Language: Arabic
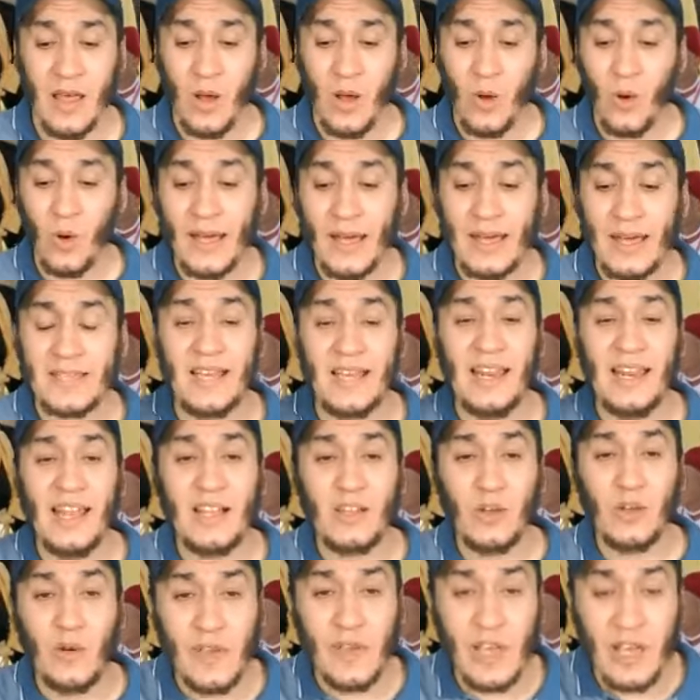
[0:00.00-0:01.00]
وقيس
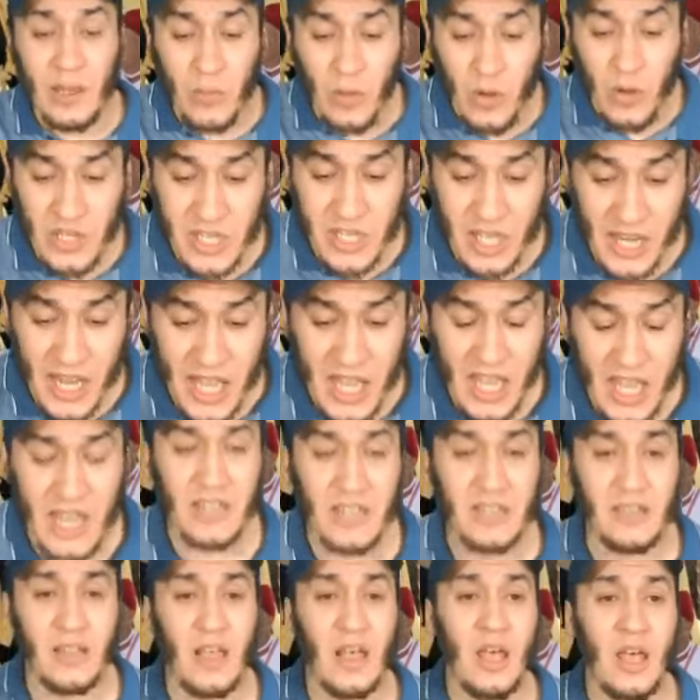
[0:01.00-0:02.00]
عليه توفيق
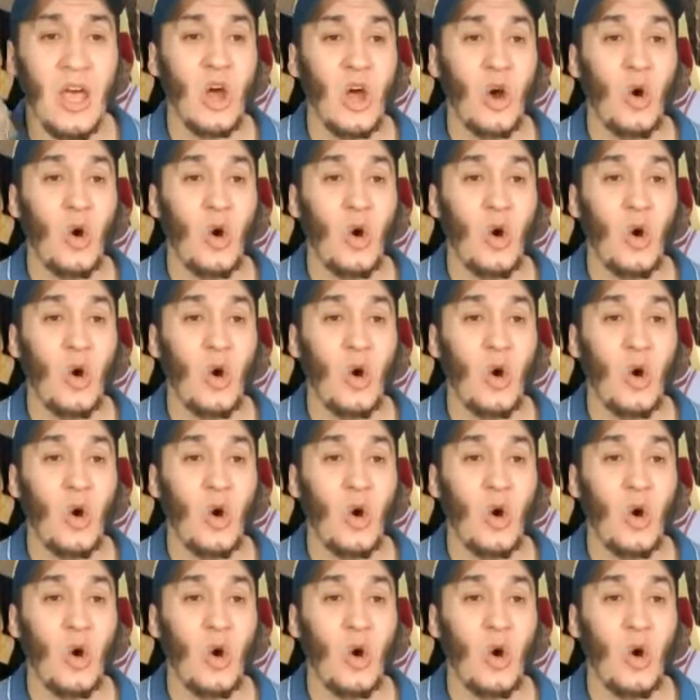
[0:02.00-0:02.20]
بوعشرين